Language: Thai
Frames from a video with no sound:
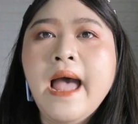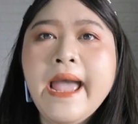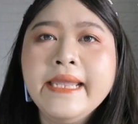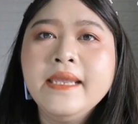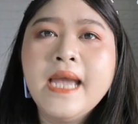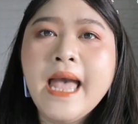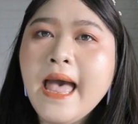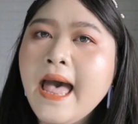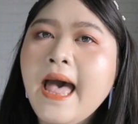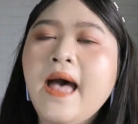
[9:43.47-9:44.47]
ให้
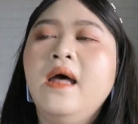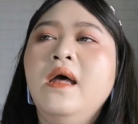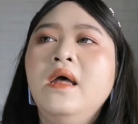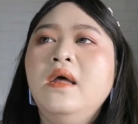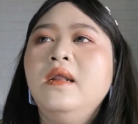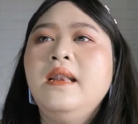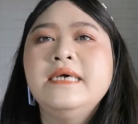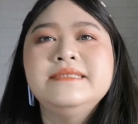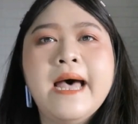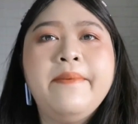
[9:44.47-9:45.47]
ค่า
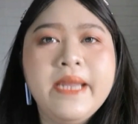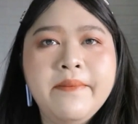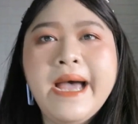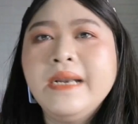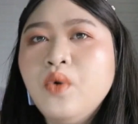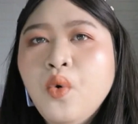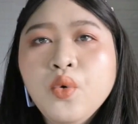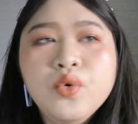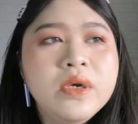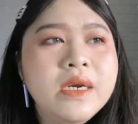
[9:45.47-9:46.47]
รักษาพยาบาล
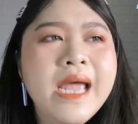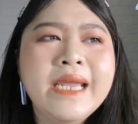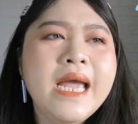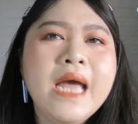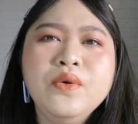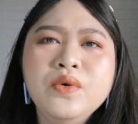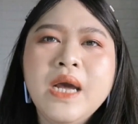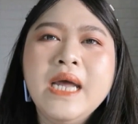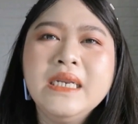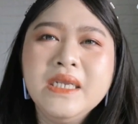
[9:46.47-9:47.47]
คุณให้ค่านู่น
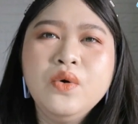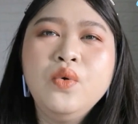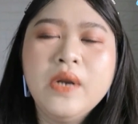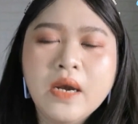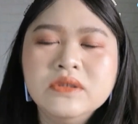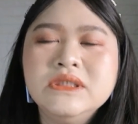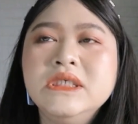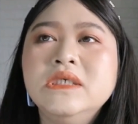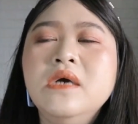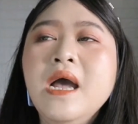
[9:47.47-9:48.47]
ค่านี่คุณเอาจ
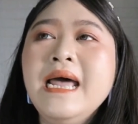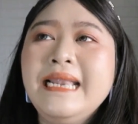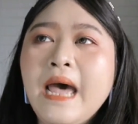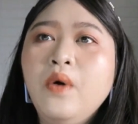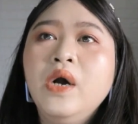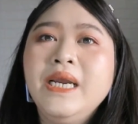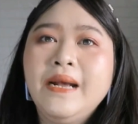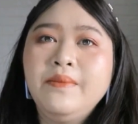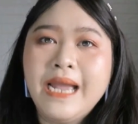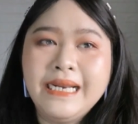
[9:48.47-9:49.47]
ริงๆคือเราเคย
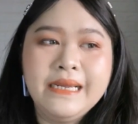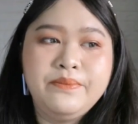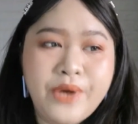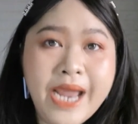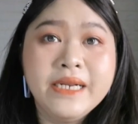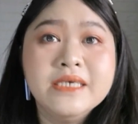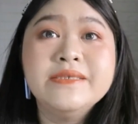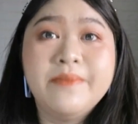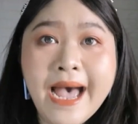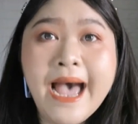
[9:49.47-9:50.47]
ทำงานกับแบรนด์เครื่
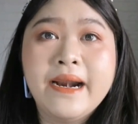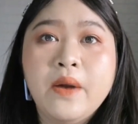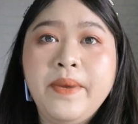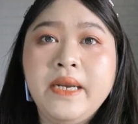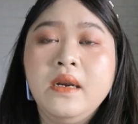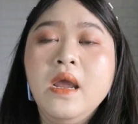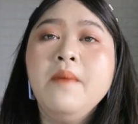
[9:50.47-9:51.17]
องสำอางเราเป็น